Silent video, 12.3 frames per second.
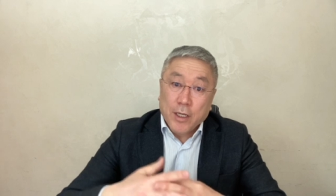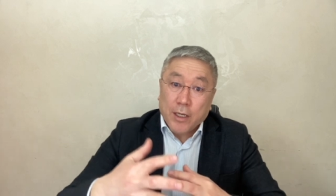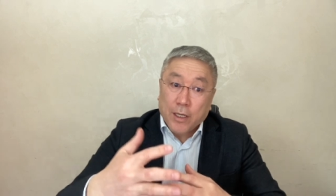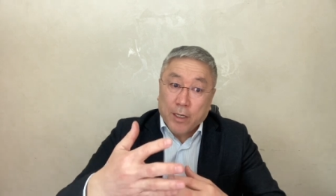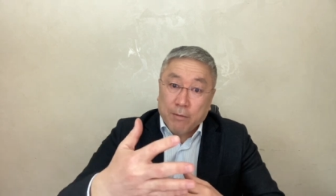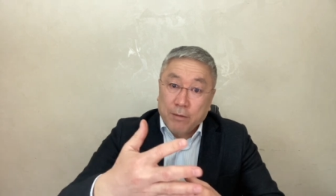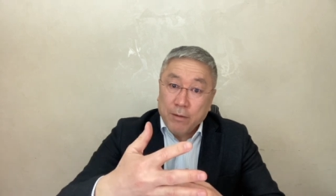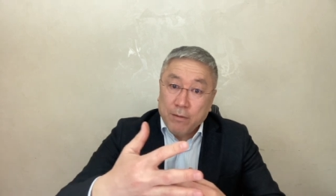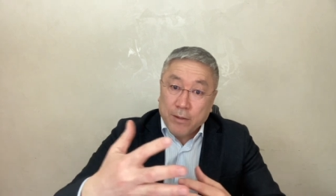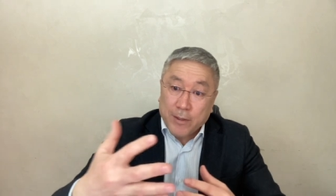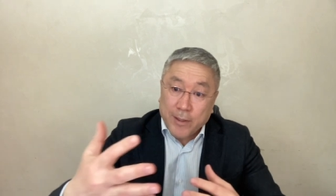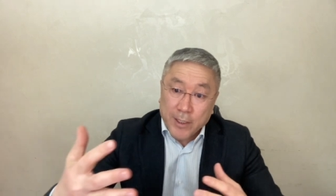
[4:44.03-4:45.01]
Э,
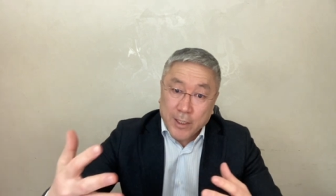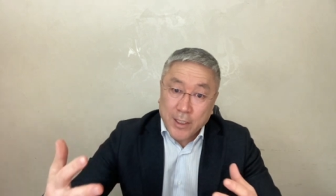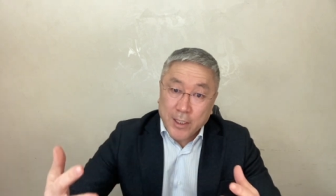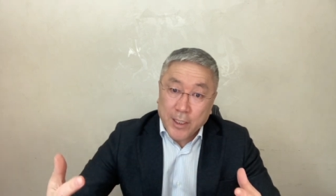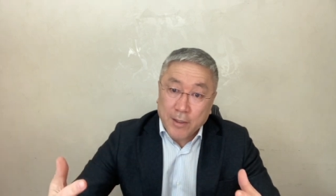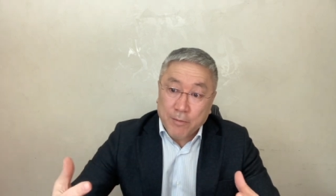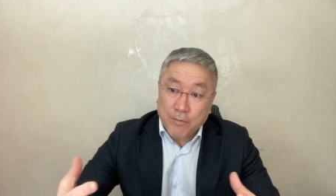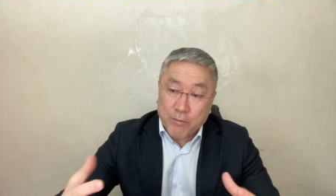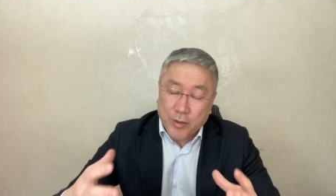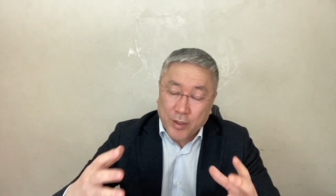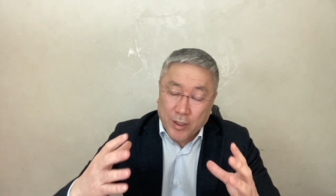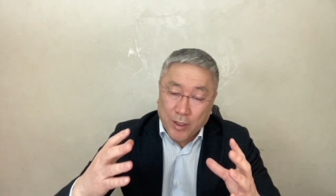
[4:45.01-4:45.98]
вы слышите,
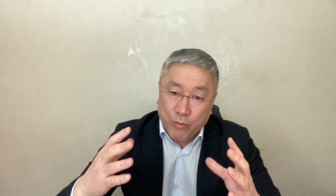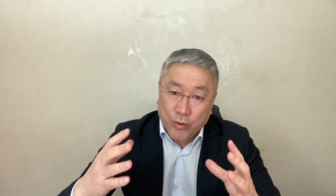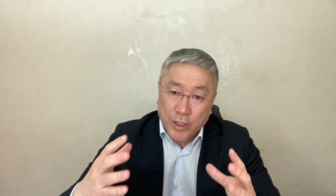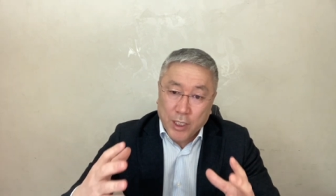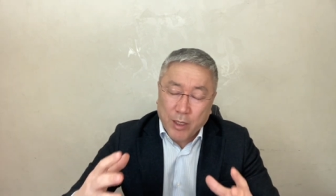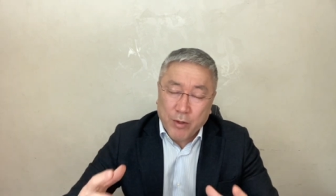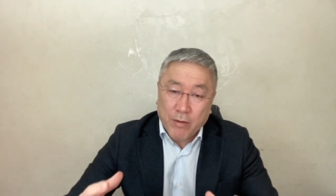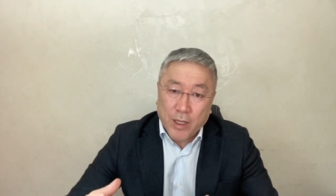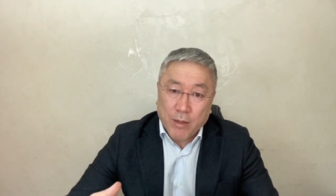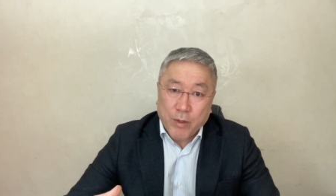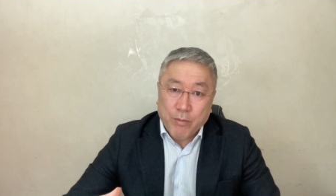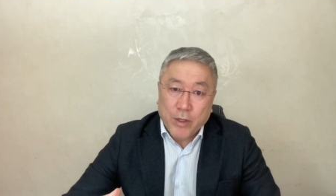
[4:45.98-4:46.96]
э, Путин
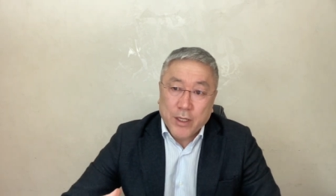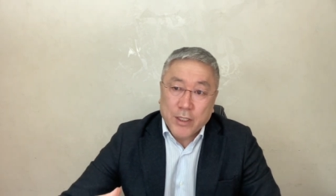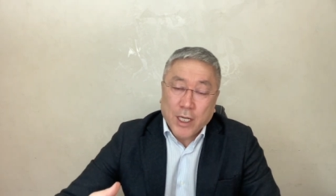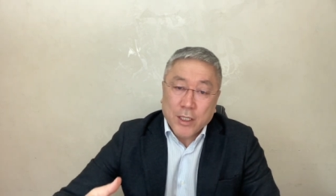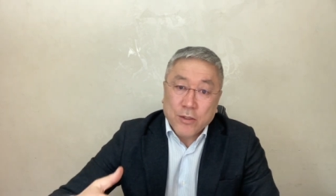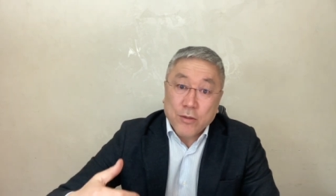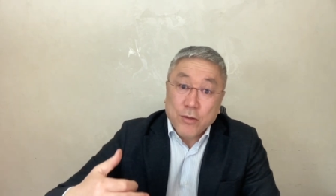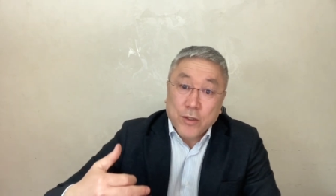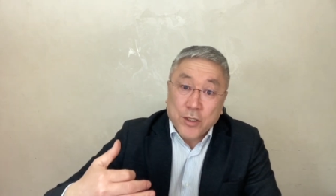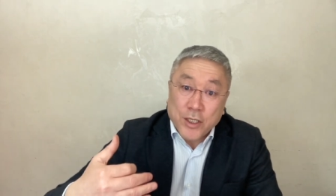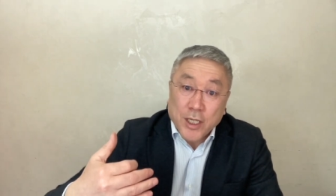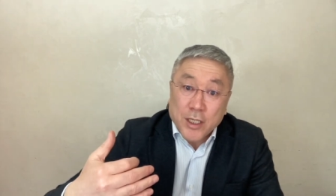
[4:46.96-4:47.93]
объявлял мобилизацию,
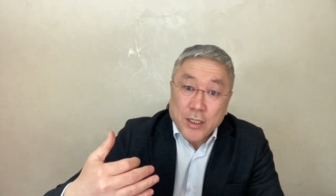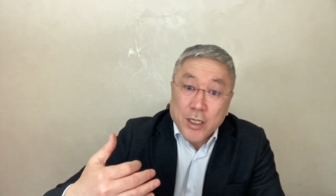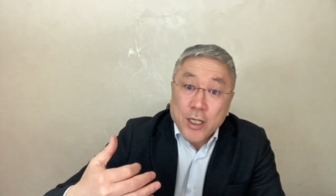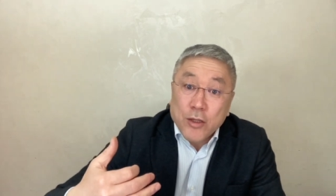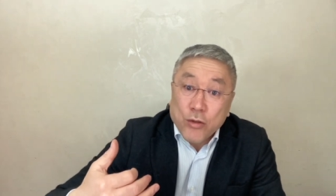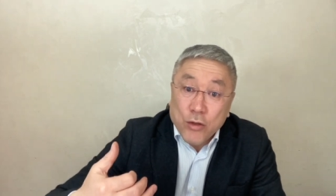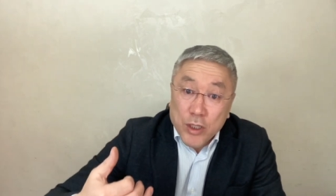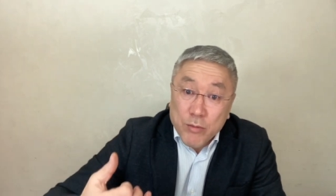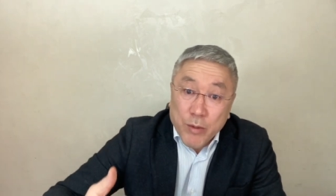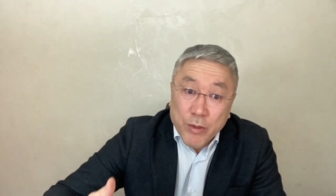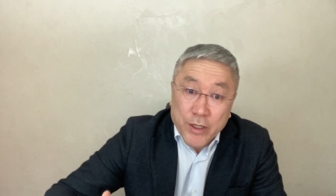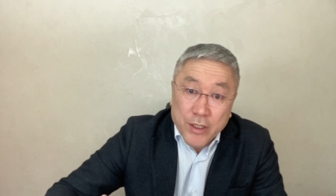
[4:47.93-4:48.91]
сейчас электронную
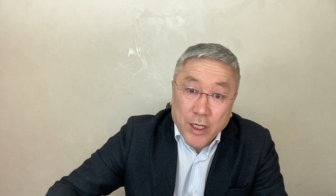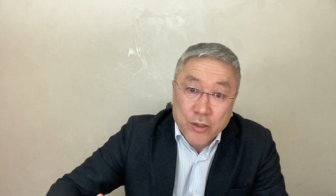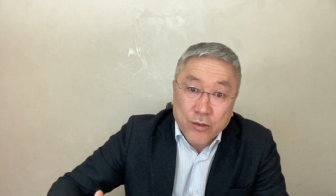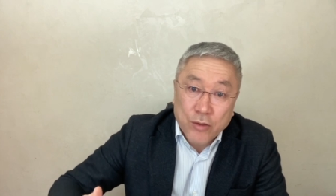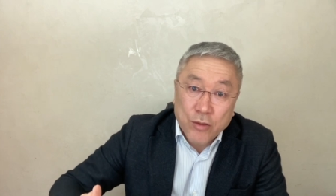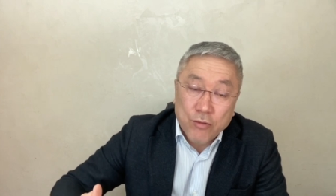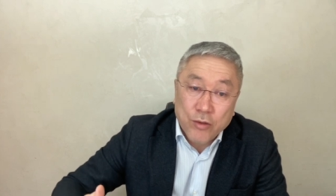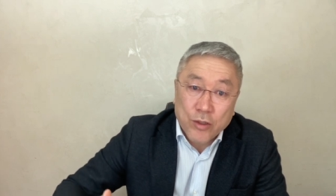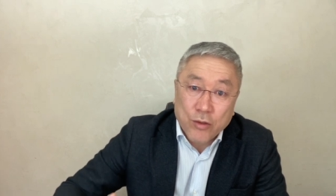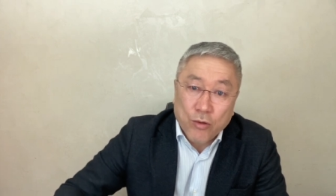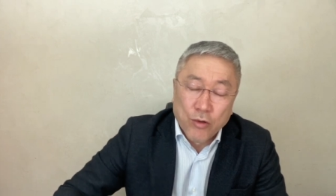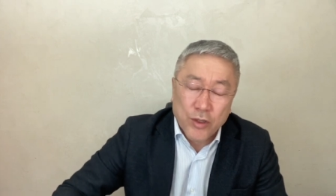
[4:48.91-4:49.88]
мобилизацию
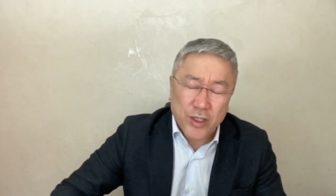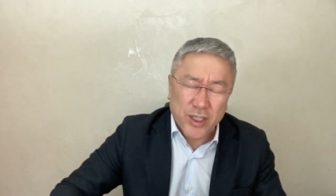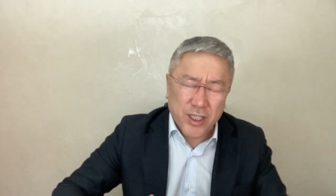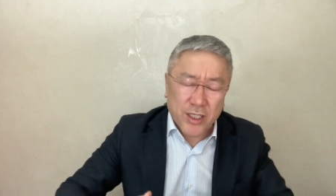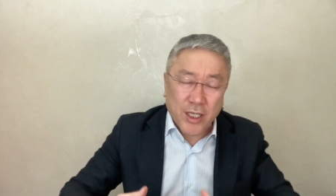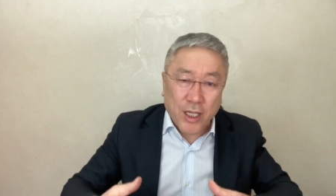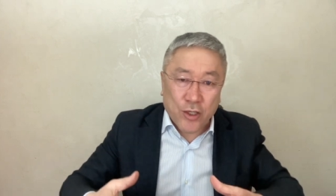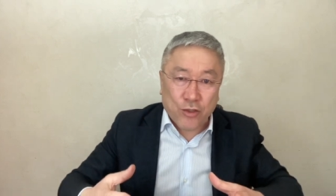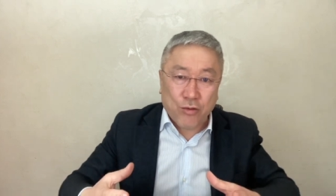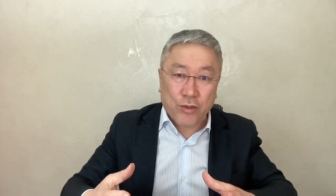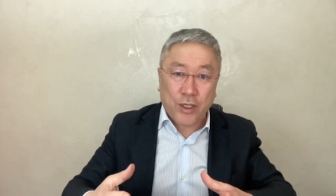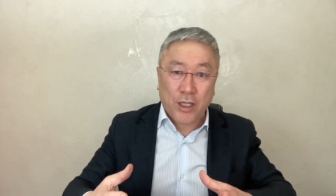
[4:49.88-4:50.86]
какую-то. Он не знает,
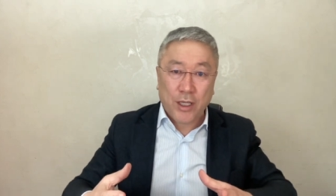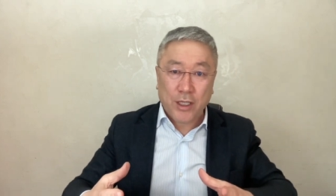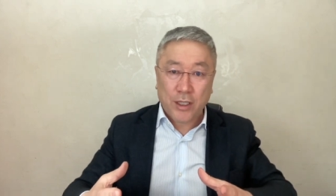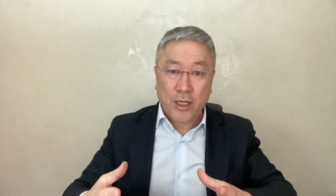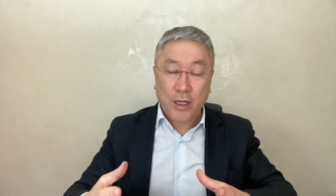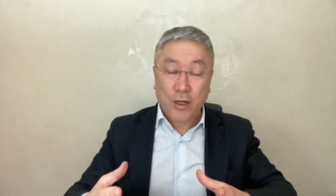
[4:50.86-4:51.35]
что делать,